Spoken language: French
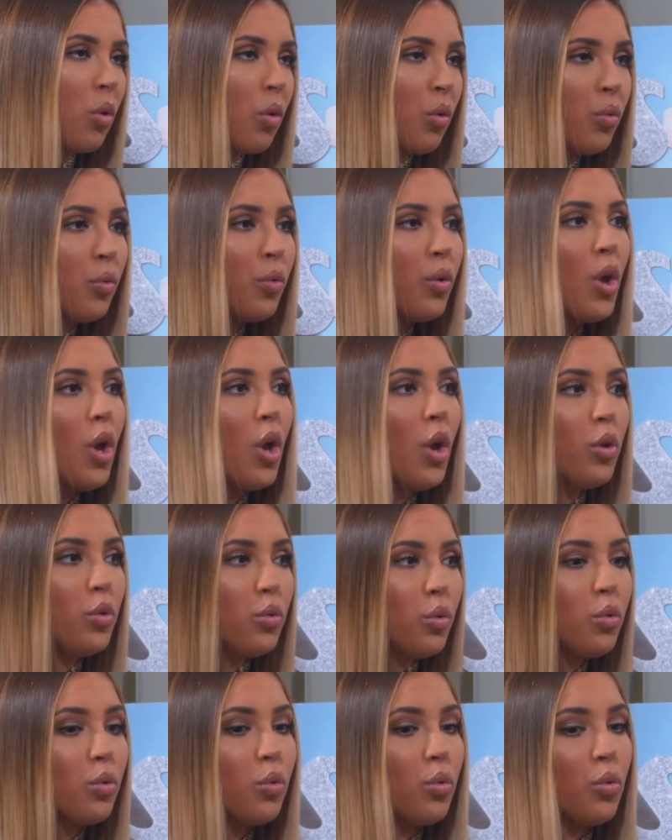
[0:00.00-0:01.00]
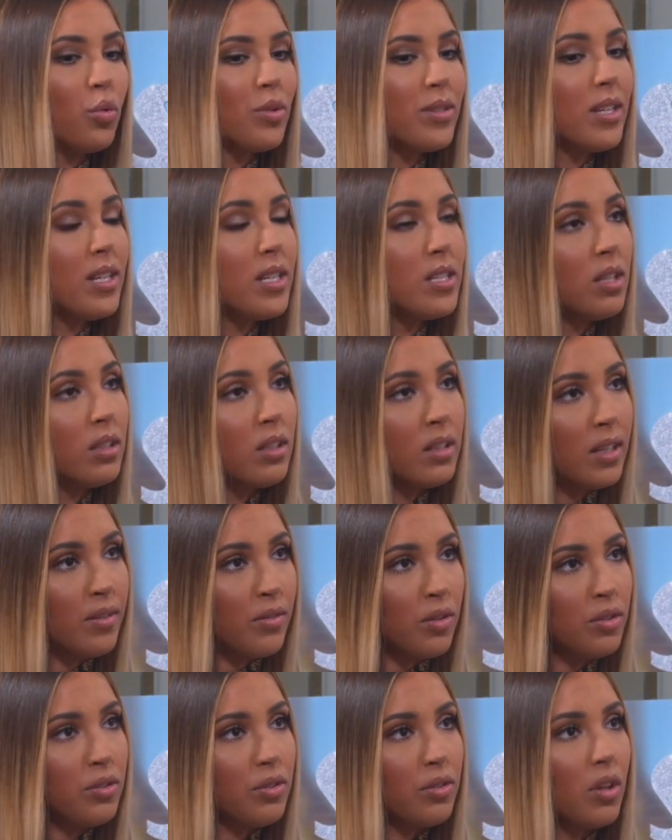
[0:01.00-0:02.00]
trop long. Donc on sélectionne en
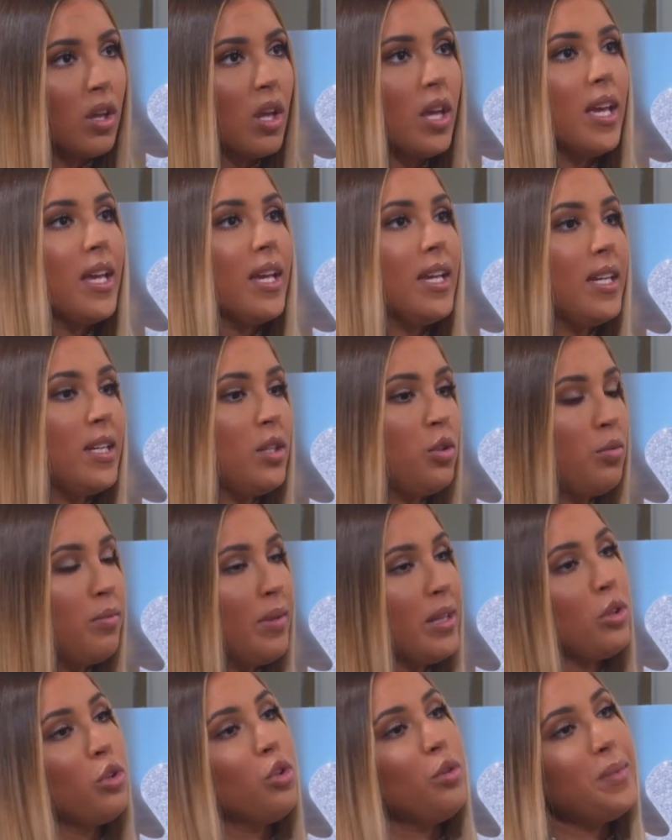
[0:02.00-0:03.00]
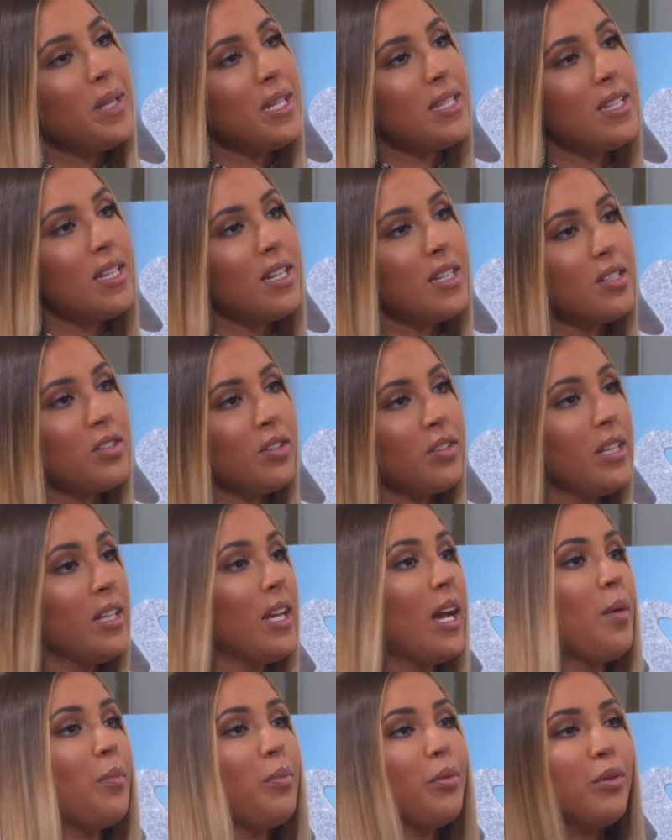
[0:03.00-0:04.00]
avance. Ils nous mettent nos pièces
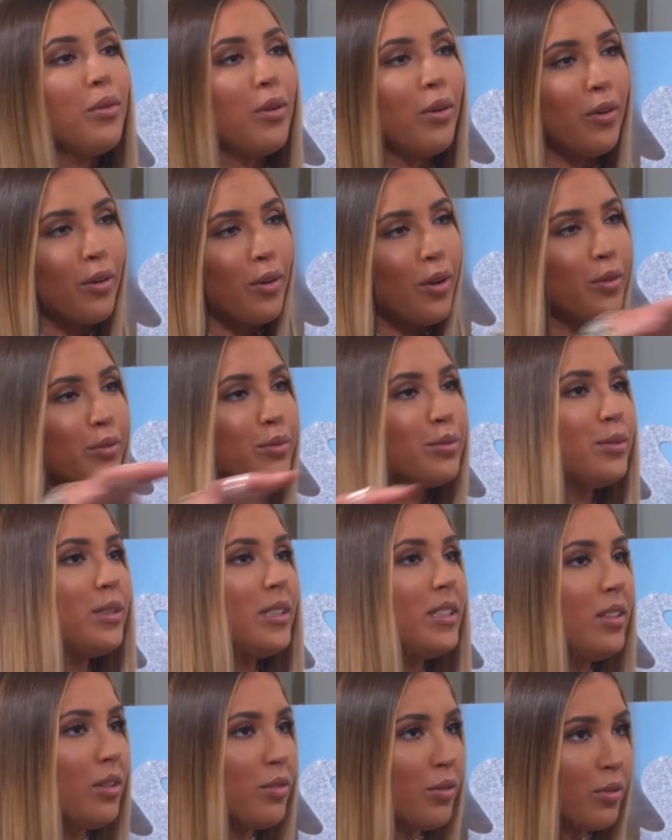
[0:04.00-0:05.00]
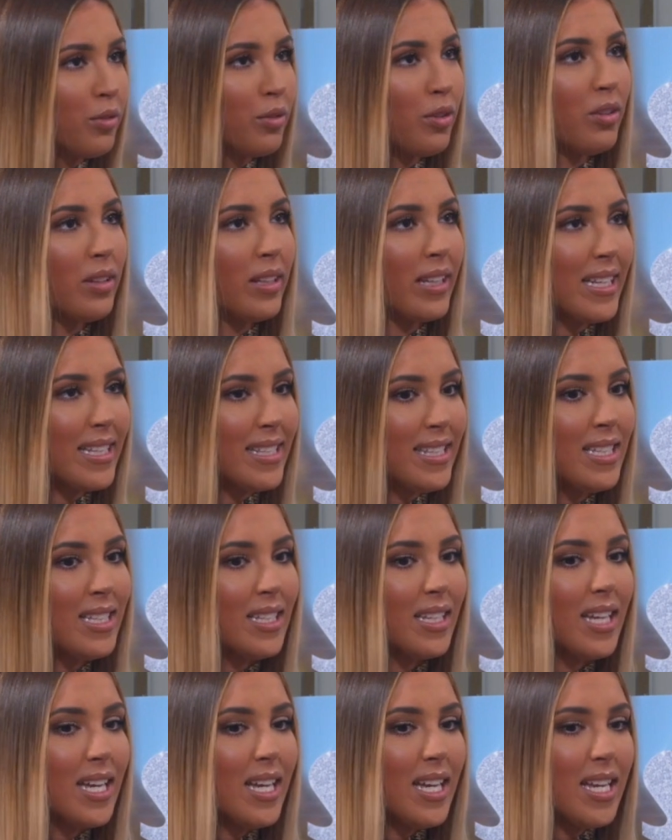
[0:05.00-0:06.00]
sélectionnées un peu euh, enfouies dans, le
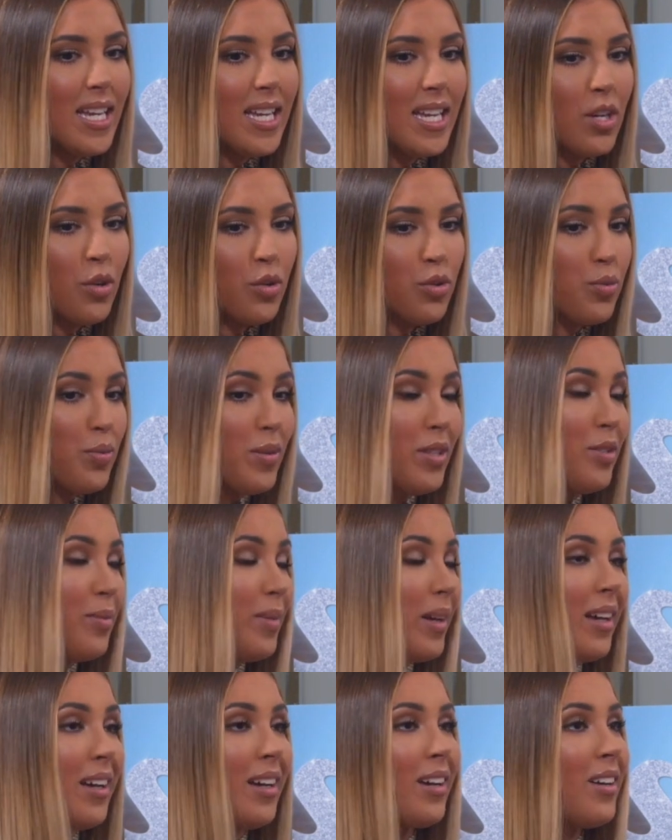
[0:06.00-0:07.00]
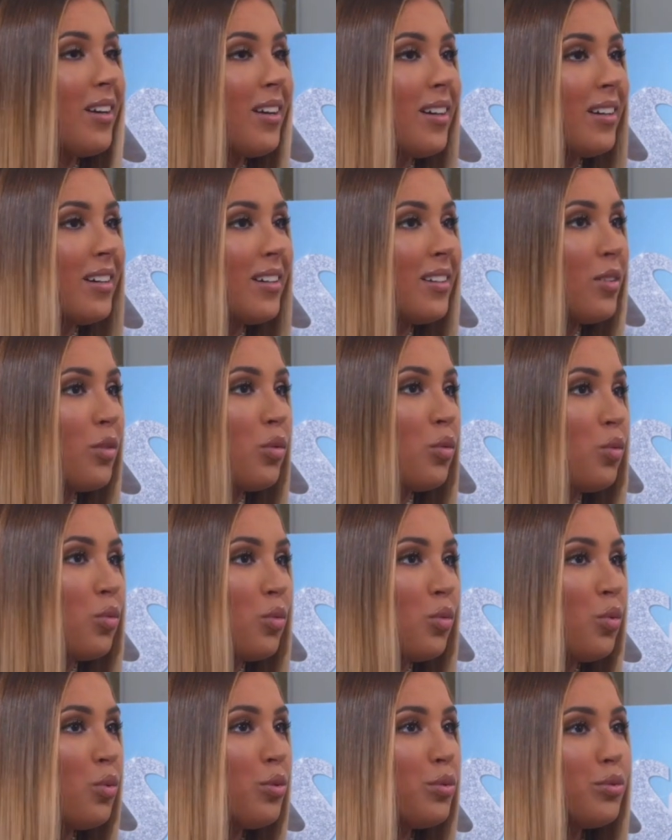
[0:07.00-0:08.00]
dressing. Et ensuite, bah,
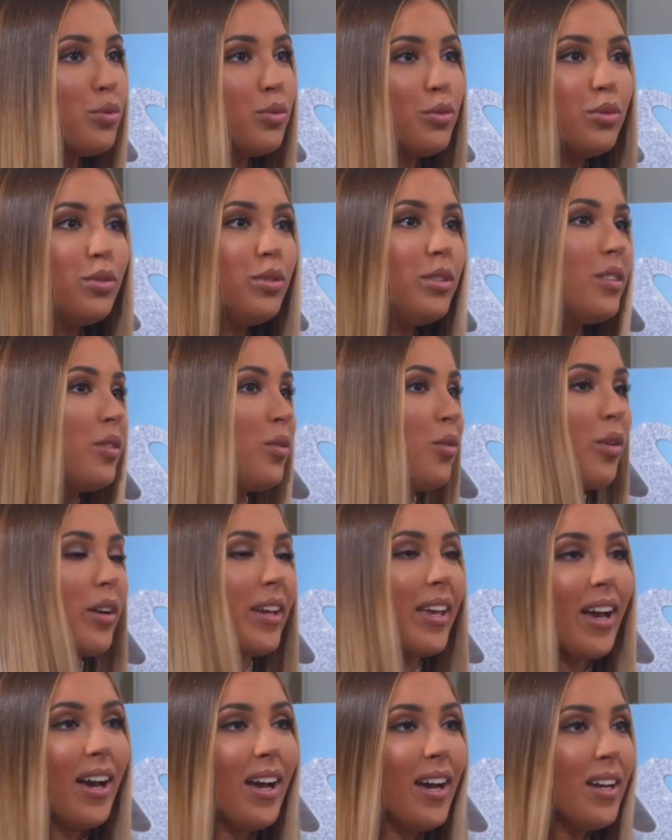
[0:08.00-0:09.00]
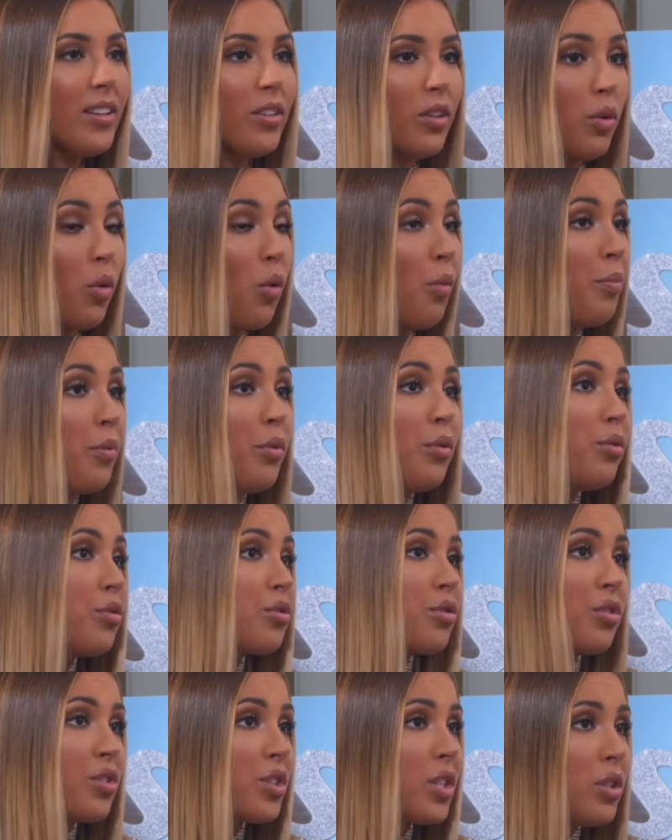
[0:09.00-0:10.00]
on, fouille, on regarde. On peut
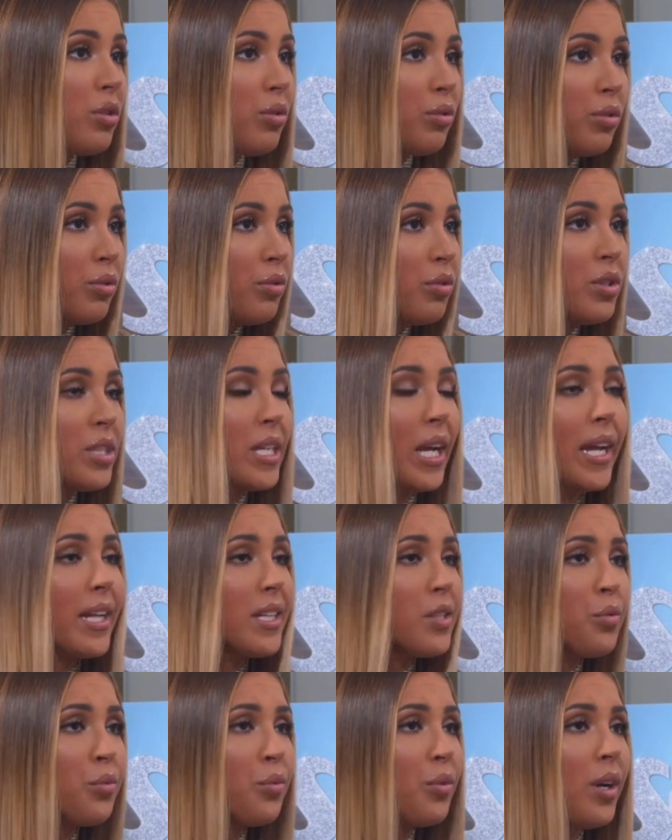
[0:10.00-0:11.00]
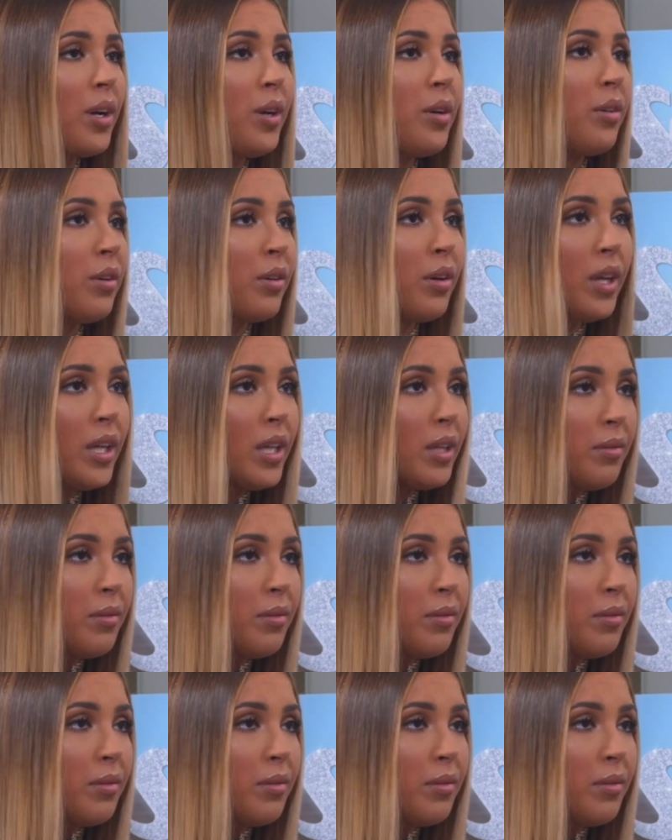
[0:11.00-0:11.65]
changer de, direction. Hein.